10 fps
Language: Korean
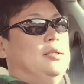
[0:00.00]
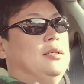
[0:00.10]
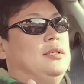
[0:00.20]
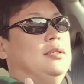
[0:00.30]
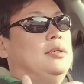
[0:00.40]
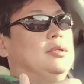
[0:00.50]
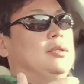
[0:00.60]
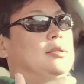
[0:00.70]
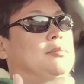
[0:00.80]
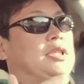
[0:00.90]

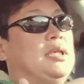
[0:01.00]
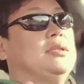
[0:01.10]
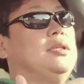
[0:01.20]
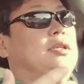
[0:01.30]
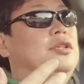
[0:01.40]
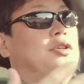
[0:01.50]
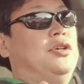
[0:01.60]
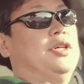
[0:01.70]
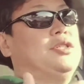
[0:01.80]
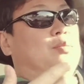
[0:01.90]
어, 맞닥뜨리는
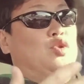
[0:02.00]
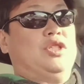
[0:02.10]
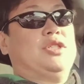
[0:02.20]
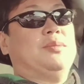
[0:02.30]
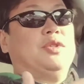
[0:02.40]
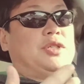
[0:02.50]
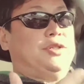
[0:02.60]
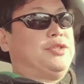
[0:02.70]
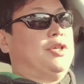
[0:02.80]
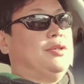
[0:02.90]
여러 가지
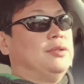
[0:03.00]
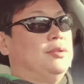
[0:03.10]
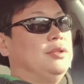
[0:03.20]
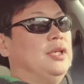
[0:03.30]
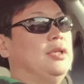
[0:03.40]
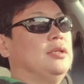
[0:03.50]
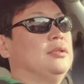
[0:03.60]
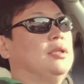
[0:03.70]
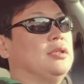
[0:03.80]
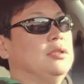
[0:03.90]
문제점들이 있어요.
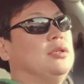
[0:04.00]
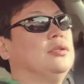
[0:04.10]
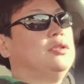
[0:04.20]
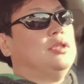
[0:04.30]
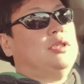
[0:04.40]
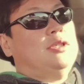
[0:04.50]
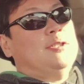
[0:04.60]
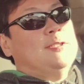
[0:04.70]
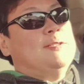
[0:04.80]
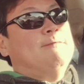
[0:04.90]
네. 그것들을
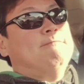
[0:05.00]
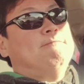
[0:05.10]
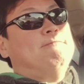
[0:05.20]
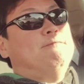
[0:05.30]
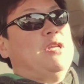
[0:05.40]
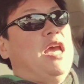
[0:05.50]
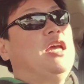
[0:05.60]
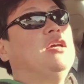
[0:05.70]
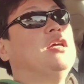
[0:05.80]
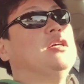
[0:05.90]
음,
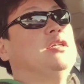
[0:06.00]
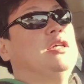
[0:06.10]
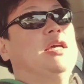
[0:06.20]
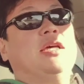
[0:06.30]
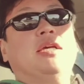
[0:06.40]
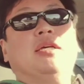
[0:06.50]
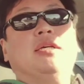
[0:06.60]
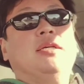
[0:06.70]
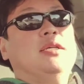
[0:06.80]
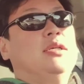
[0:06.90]
해결하기에
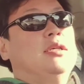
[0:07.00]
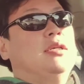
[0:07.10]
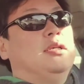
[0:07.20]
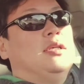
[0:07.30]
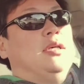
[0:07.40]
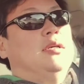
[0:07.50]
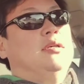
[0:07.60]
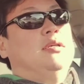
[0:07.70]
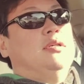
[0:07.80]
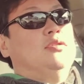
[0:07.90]

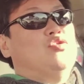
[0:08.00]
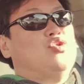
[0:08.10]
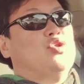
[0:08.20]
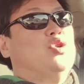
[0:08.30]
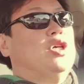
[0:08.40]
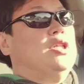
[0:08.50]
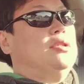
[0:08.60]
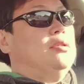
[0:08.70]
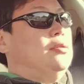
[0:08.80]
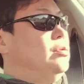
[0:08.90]
어,
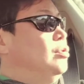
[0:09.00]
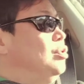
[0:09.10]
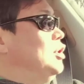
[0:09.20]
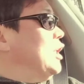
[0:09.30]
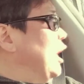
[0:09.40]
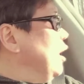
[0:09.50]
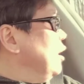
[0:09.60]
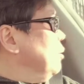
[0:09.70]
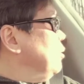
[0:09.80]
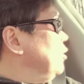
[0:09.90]
중요한 툴이다.
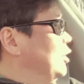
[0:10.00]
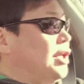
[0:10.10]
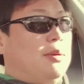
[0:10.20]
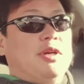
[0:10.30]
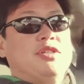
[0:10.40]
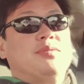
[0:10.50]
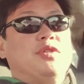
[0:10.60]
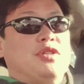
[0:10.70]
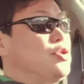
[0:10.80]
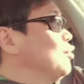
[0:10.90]
이렇게
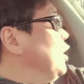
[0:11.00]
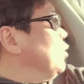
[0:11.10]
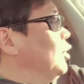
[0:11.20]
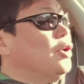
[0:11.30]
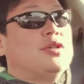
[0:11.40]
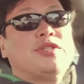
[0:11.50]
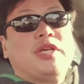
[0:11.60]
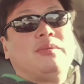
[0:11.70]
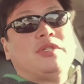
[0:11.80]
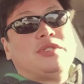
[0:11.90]
말씀드릴 수가 있고요.
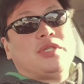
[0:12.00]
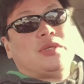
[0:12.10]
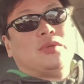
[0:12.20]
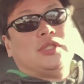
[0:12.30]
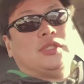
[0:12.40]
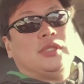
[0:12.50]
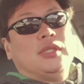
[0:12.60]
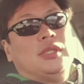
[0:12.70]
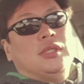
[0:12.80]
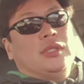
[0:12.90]
세
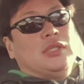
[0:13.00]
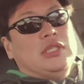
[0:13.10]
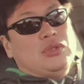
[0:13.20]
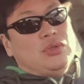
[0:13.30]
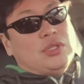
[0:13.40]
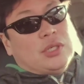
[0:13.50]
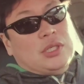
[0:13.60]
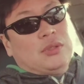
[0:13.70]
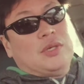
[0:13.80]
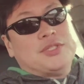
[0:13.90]
번째로는
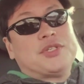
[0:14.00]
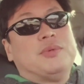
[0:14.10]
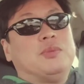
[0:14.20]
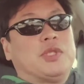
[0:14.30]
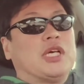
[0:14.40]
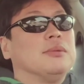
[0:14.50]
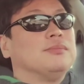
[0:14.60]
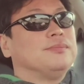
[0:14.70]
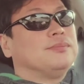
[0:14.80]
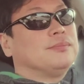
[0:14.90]
기술적인 관점입니다.
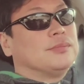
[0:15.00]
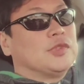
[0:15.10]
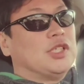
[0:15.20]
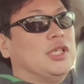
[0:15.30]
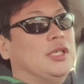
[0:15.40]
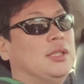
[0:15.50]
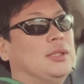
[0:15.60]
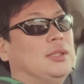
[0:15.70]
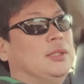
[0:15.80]
저희가